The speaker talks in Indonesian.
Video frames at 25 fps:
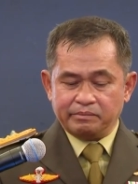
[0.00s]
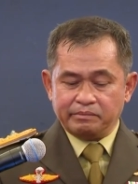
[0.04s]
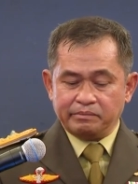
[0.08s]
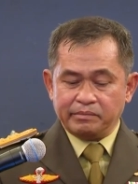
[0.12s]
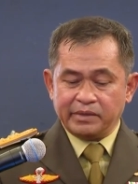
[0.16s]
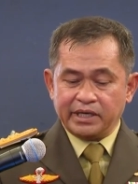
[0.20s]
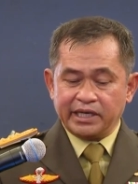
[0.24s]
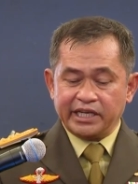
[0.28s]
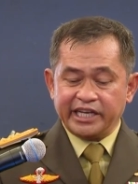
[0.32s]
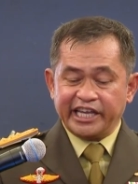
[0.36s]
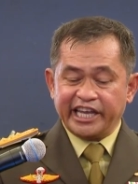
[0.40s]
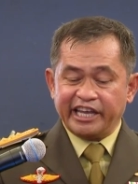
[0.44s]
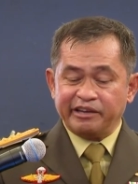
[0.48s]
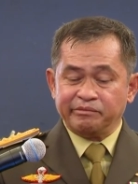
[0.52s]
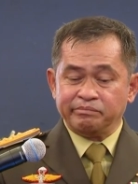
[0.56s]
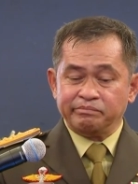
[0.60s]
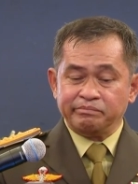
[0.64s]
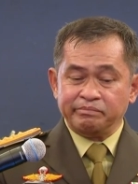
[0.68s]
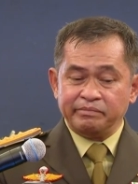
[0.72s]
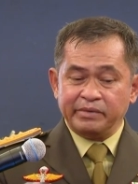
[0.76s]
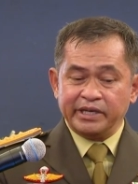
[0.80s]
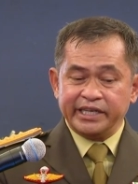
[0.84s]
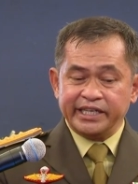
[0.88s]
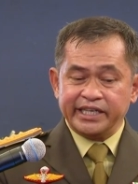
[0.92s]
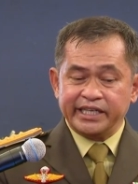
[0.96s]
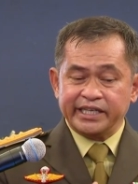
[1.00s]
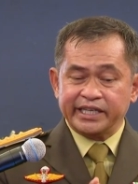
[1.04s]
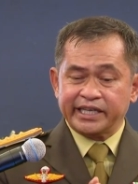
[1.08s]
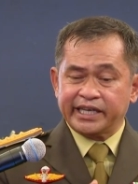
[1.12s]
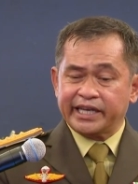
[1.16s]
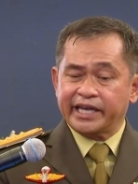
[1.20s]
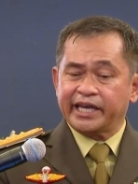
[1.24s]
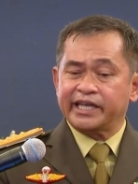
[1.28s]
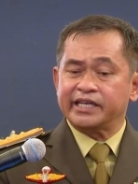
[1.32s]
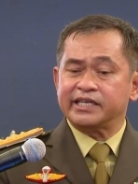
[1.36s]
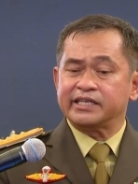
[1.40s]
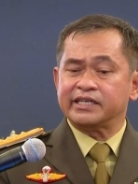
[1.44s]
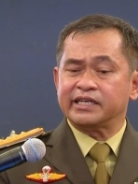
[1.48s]

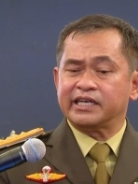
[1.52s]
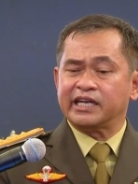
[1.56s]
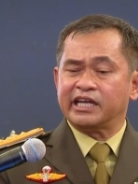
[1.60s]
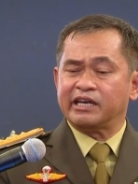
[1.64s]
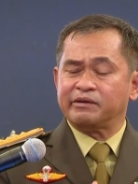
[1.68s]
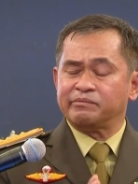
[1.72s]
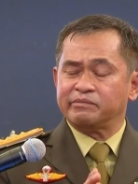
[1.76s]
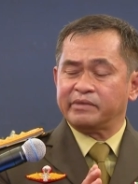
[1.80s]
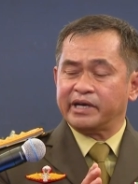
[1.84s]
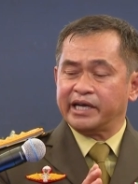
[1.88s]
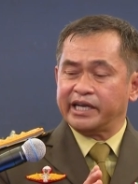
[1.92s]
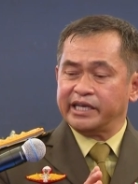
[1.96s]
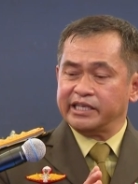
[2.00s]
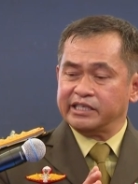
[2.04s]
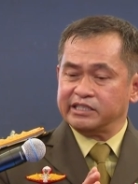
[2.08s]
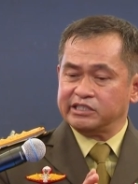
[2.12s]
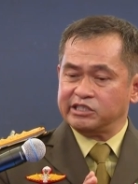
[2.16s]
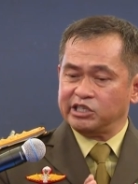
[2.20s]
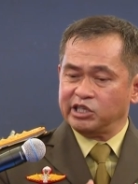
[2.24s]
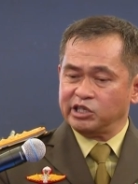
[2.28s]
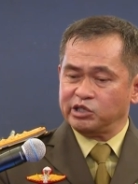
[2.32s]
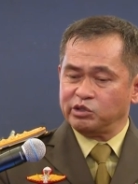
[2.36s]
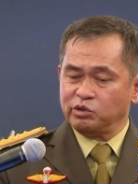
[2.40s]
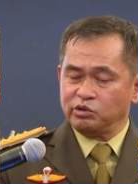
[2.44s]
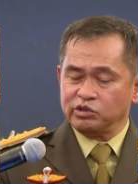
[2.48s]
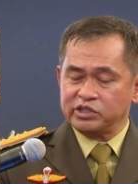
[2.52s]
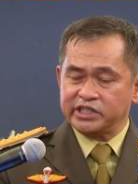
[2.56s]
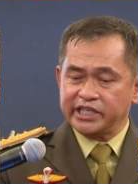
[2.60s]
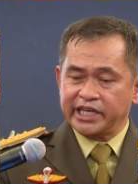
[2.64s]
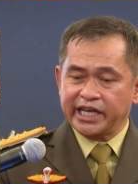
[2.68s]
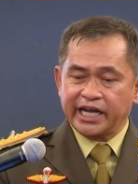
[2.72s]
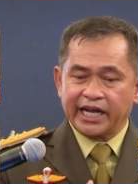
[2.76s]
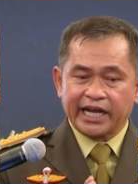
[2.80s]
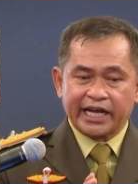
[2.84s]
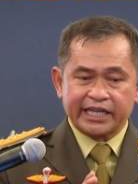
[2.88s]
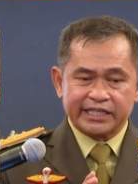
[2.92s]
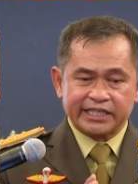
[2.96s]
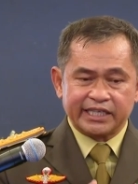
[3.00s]
menggamblingkan nama institusi
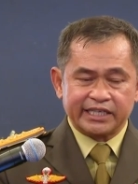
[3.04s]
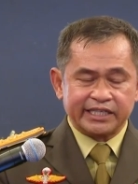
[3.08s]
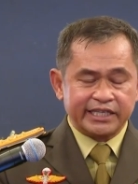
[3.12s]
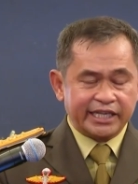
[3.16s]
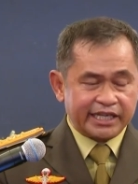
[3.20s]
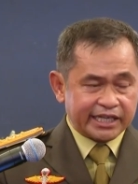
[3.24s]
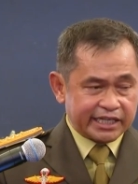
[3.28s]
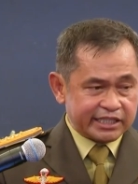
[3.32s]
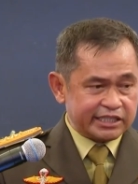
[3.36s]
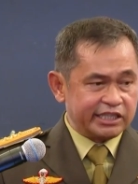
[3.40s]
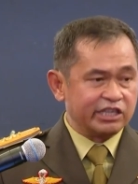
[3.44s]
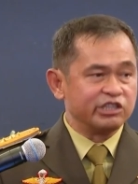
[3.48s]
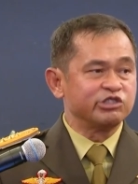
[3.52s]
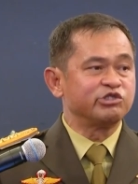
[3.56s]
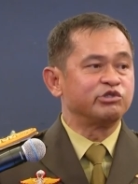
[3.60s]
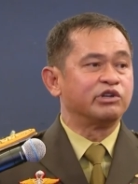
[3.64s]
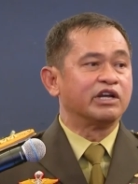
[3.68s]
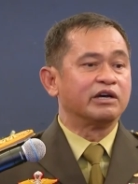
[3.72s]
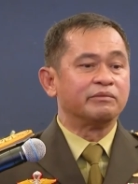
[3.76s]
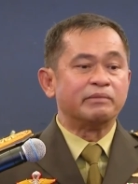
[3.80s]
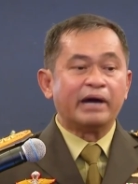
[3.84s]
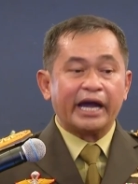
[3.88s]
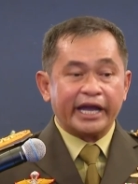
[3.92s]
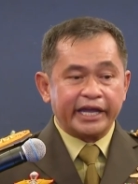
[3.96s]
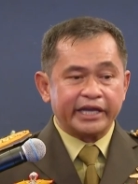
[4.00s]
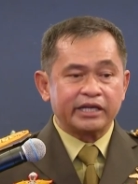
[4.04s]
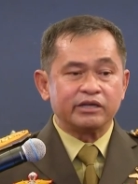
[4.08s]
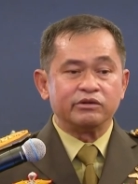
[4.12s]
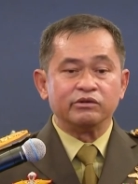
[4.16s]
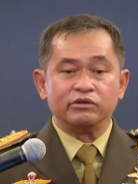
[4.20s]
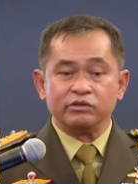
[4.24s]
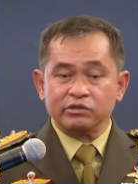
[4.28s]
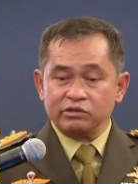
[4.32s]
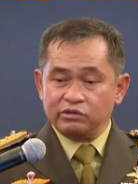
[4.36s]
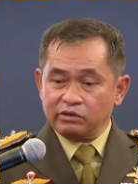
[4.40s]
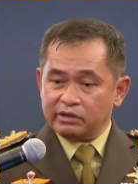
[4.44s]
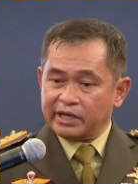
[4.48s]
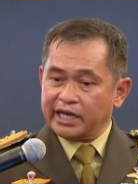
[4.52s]
Angkatan Darat yang sudah baik
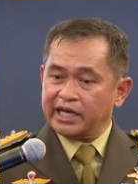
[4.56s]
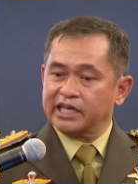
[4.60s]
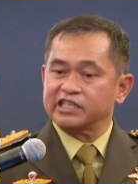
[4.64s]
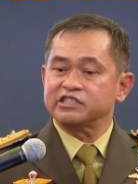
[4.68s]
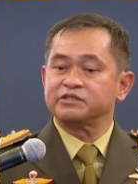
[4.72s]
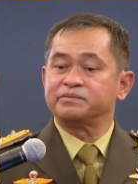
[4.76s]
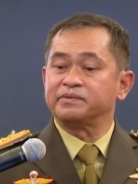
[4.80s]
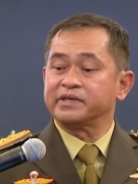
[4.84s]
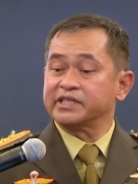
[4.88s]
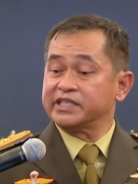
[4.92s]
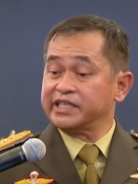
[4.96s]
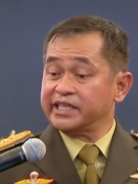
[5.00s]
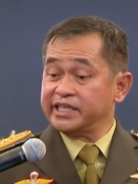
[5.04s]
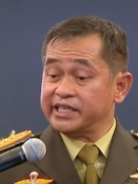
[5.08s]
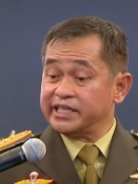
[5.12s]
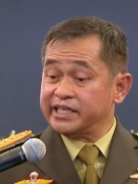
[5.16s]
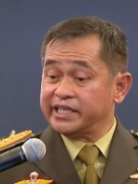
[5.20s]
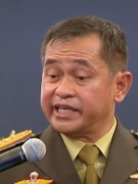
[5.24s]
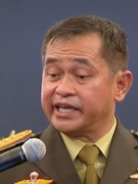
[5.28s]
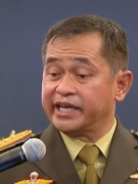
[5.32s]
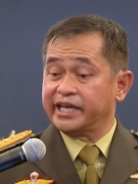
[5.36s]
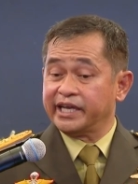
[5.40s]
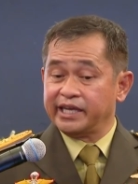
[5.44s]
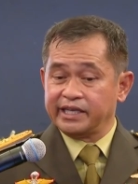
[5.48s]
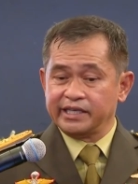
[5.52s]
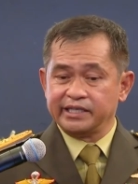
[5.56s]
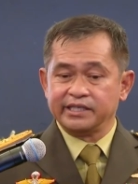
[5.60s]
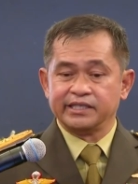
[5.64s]
untuk hal seperti ini ya.